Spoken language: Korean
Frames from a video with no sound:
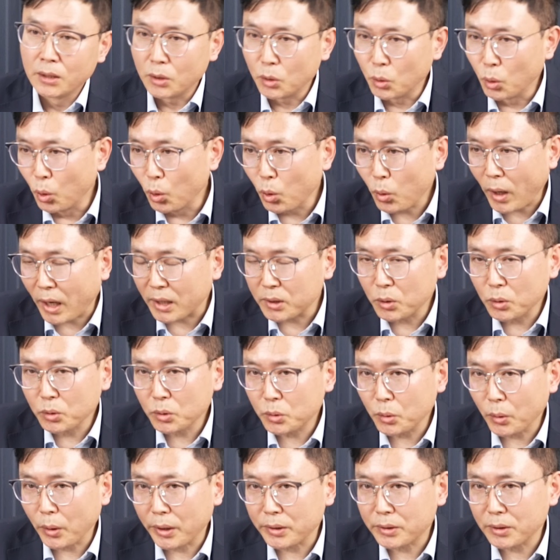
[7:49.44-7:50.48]
요 과정
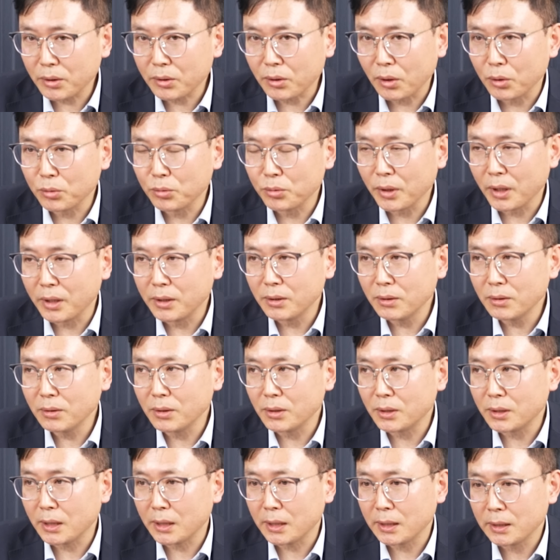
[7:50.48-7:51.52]
속에서 결국에는
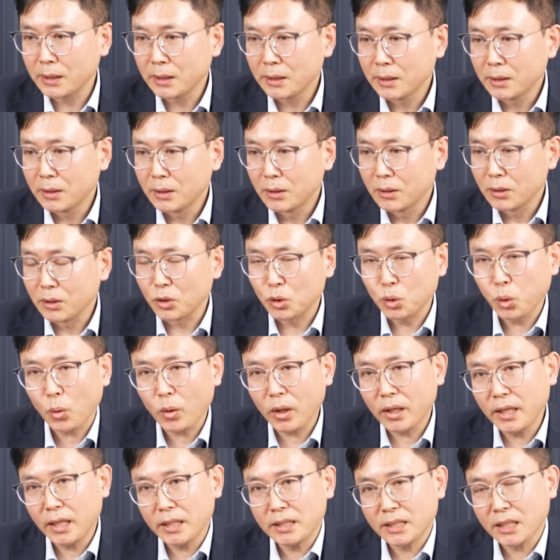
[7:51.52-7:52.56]
이제
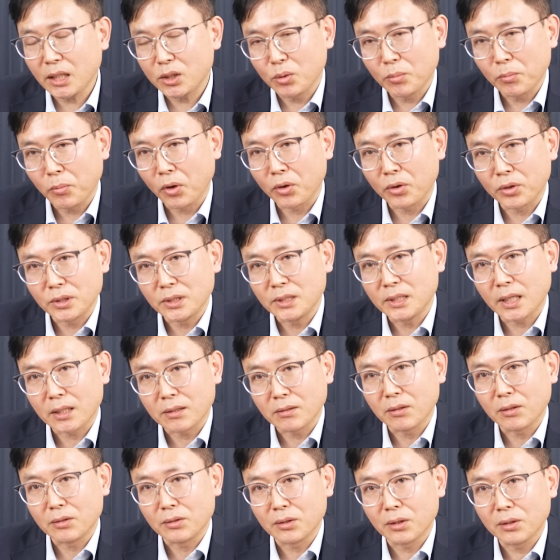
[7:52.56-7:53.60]
속가내기가 좀
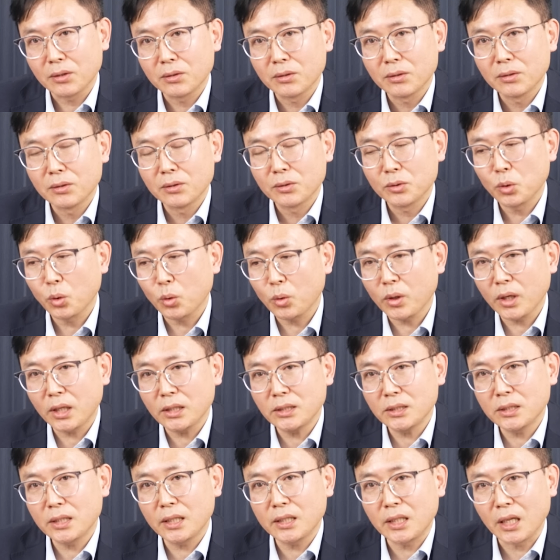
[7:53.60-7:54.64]
벌어진다는 거죠.
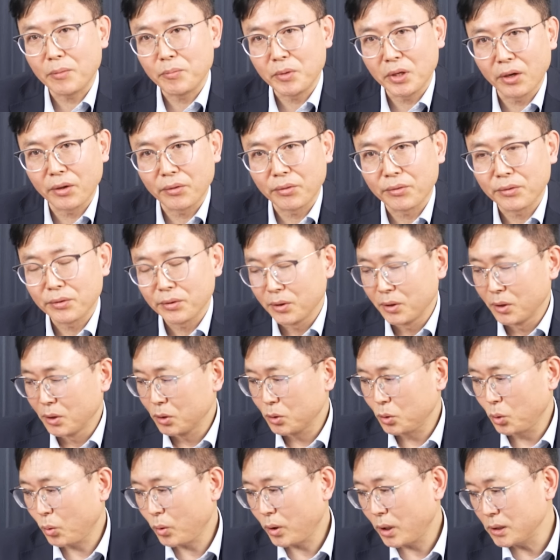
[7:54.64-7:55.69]
속가지게
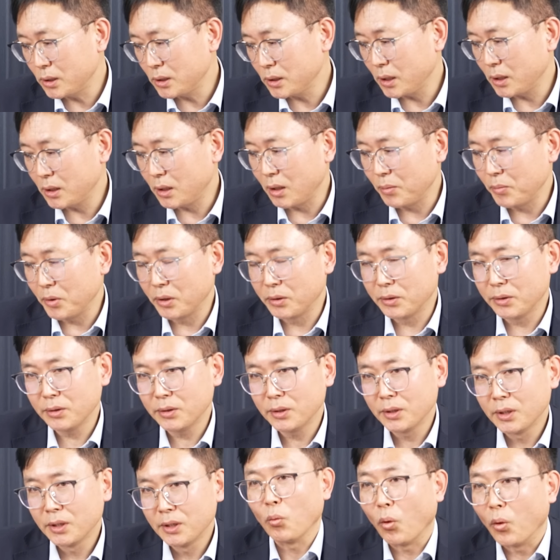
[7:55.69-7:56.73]
되면은
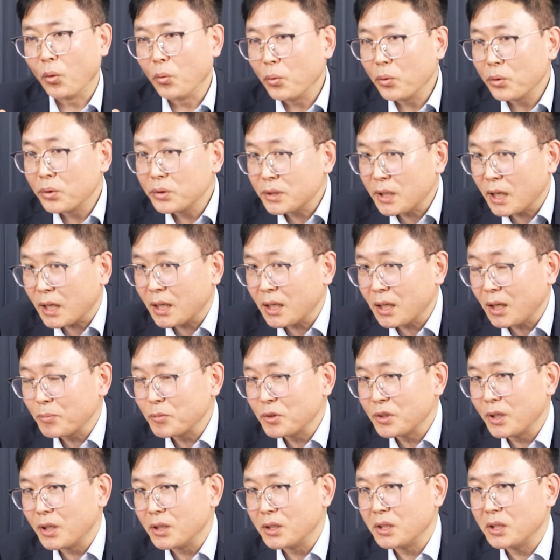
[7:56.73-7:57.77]

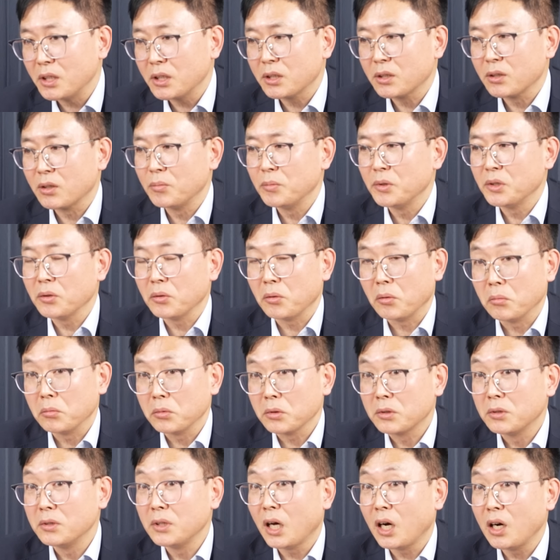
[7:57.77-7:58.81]
살아남는 애들이, 그러면
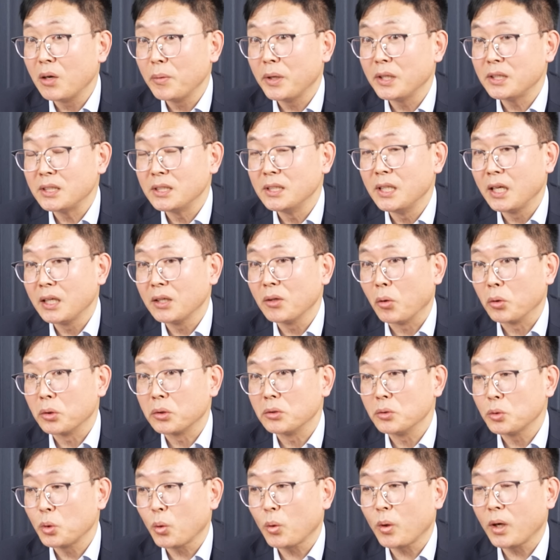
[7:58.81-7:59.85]
그 다음에 진행이
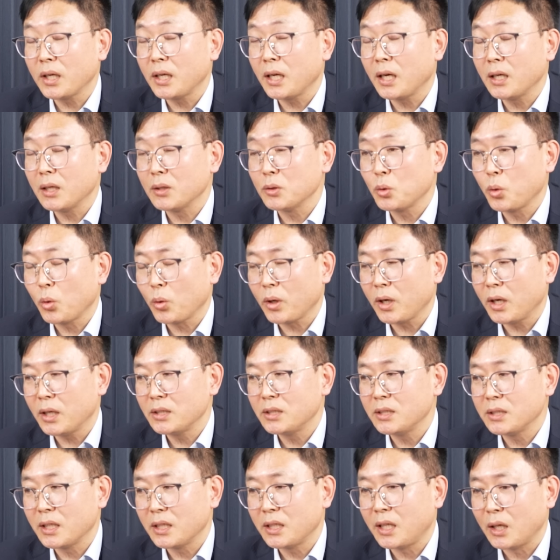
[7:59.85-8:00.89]

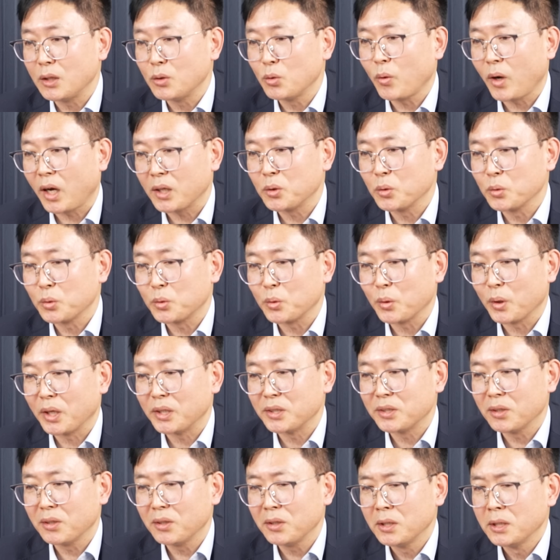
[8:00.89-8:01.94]
속가지게 되는 과정
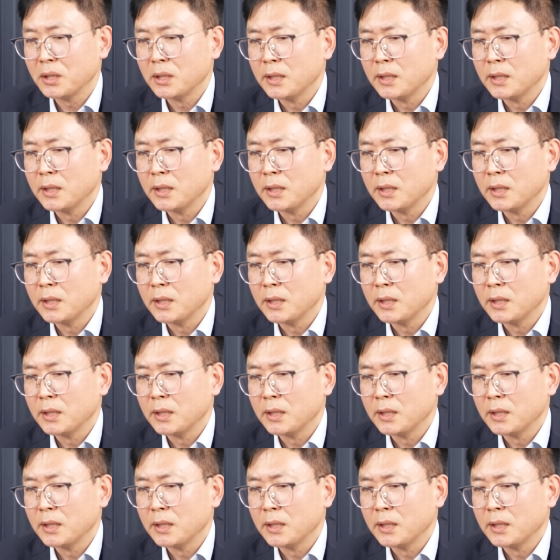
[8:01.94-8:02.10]
속에서